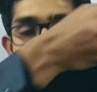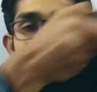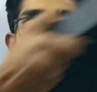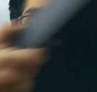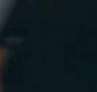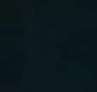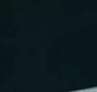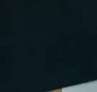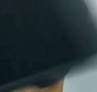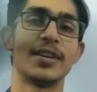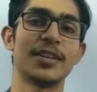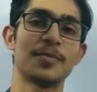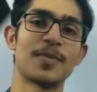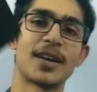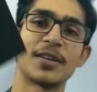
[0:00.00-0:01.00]
इस
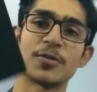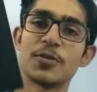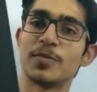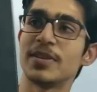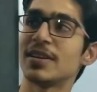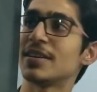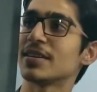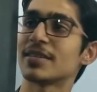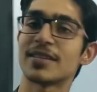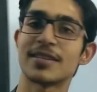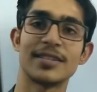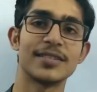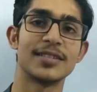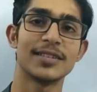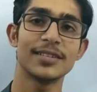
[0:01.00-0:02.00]
इस पार्ट को भी अलग से
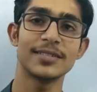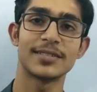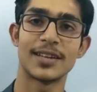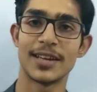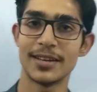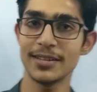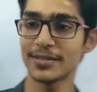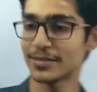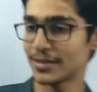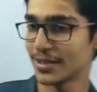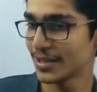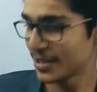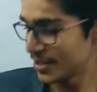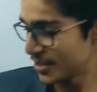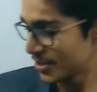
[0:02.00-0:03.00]
कर दिया है ना
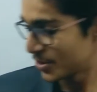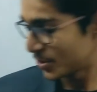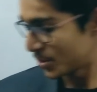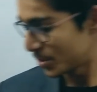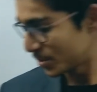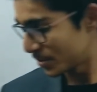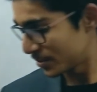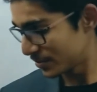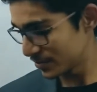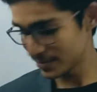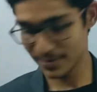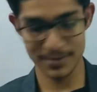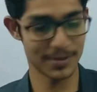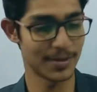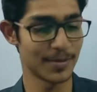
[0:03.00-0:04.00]
तो
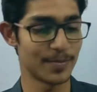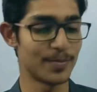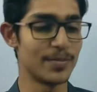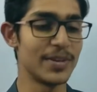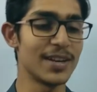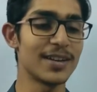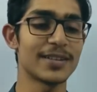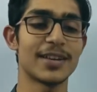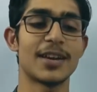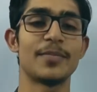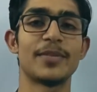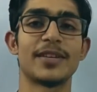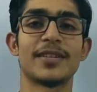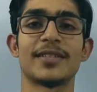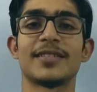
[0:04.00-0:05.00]
मिला क्या
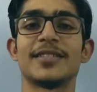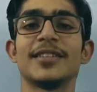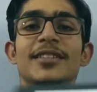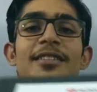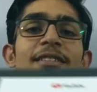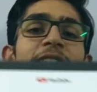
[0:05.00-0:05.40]
हमें ये